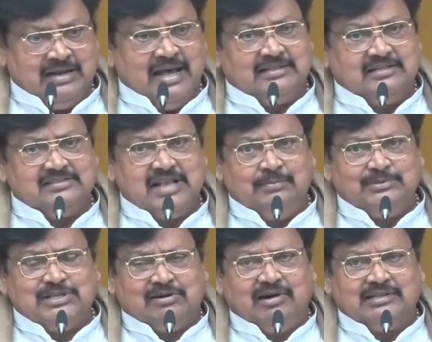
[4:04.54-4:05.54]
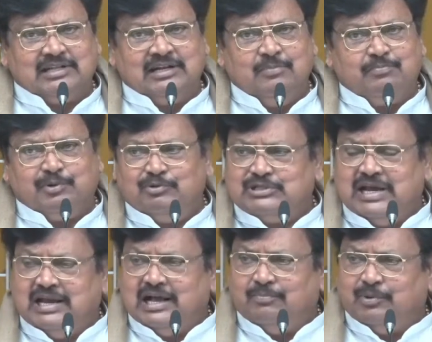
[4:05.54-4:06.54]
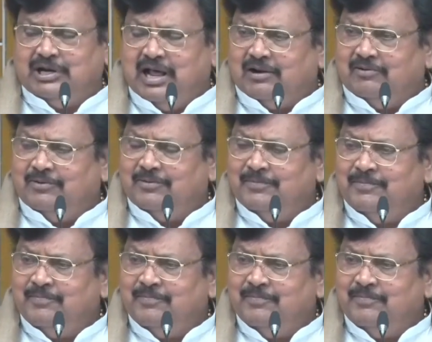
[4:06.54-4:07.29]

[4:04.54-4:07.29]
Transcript: నిన్న అతను సంవత్సరం అతన్ని ప్రూవ్ చేయలేకపోయినారు